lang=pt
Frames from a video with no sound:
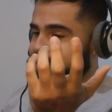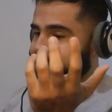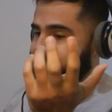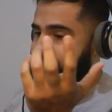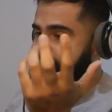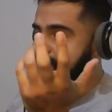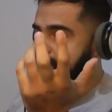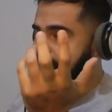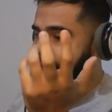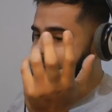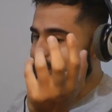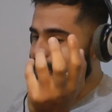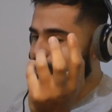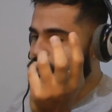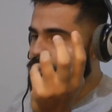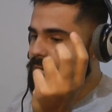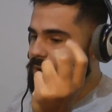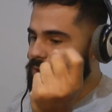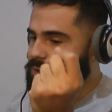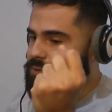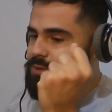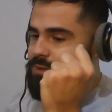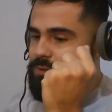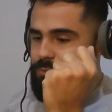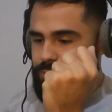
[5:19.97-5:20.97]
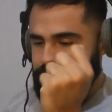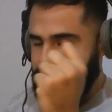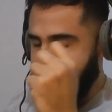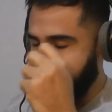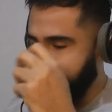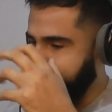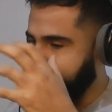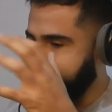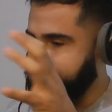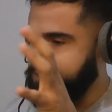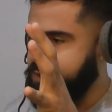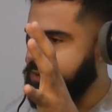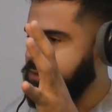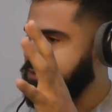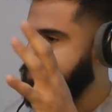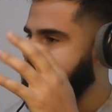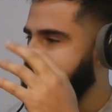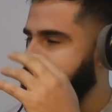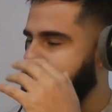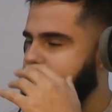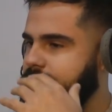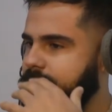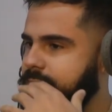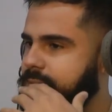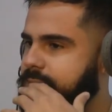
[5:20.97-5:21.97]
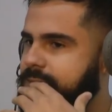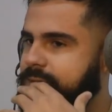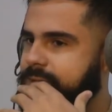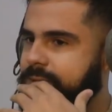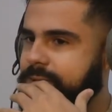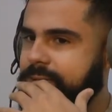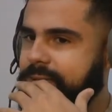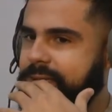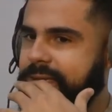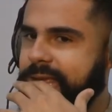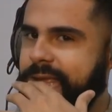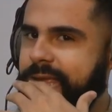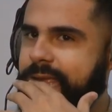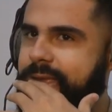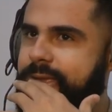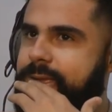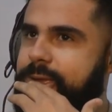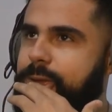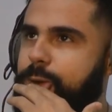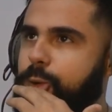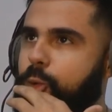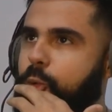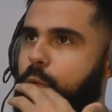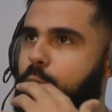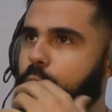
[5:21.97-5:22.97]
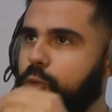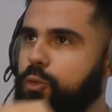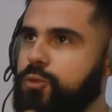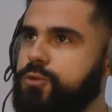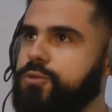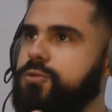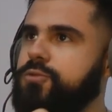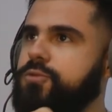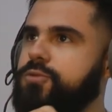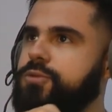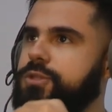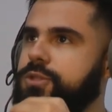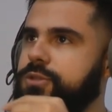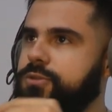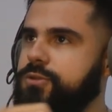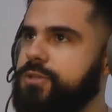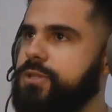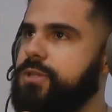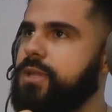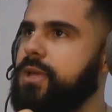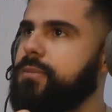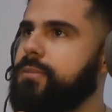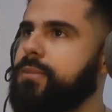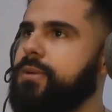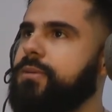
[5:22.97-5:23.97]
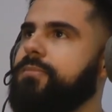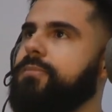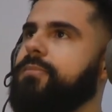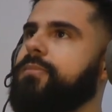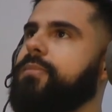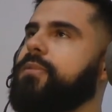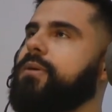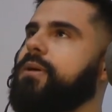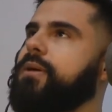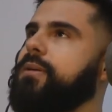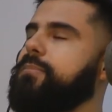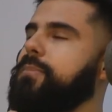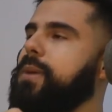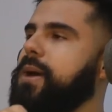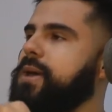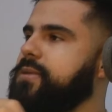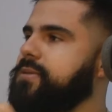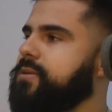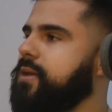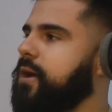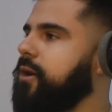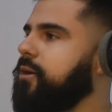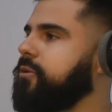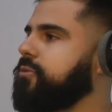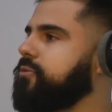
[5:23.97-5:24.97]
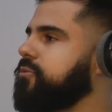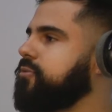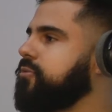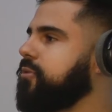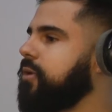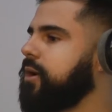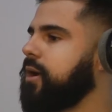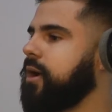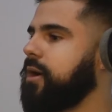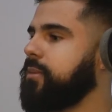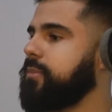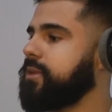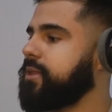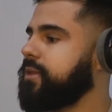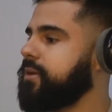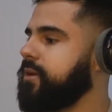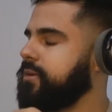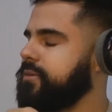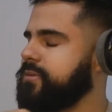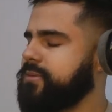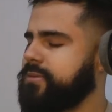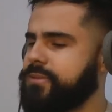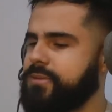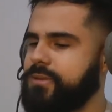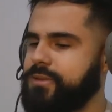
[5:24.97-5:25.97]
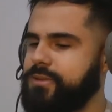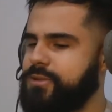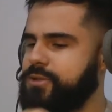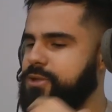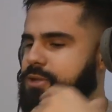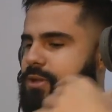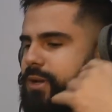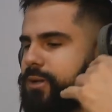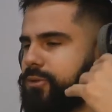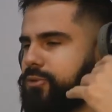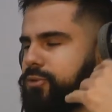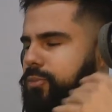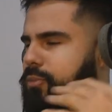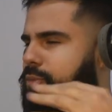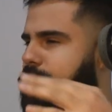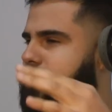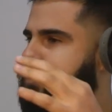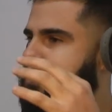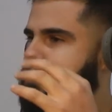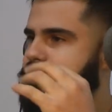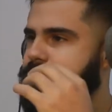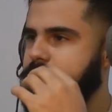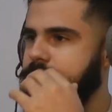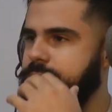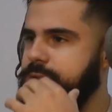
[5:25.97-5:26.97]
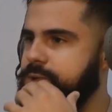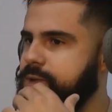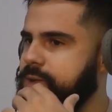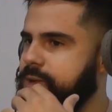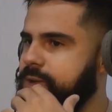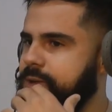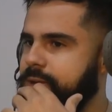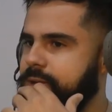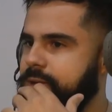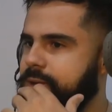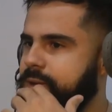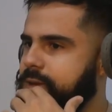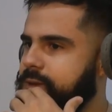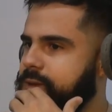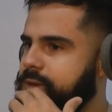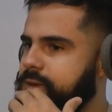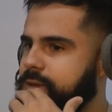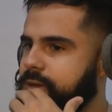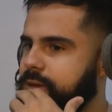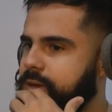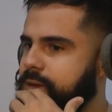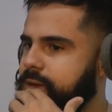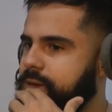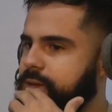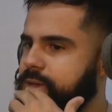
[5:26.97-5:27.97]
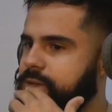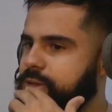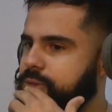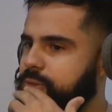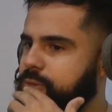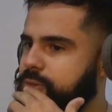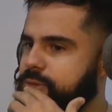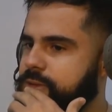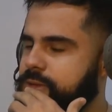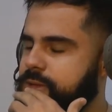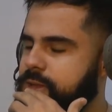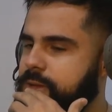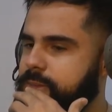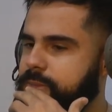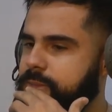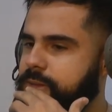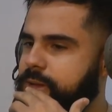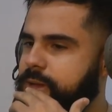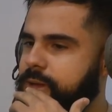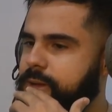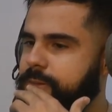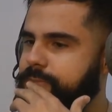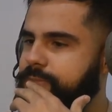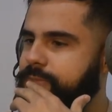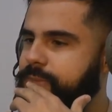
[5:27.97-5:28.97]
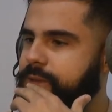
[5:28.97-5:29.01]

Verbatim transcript: e eu, acho, eu tenho certeza que, que o custo de ir no cinema mais alto acaba tirando muita gente é, de ir no cinema, né?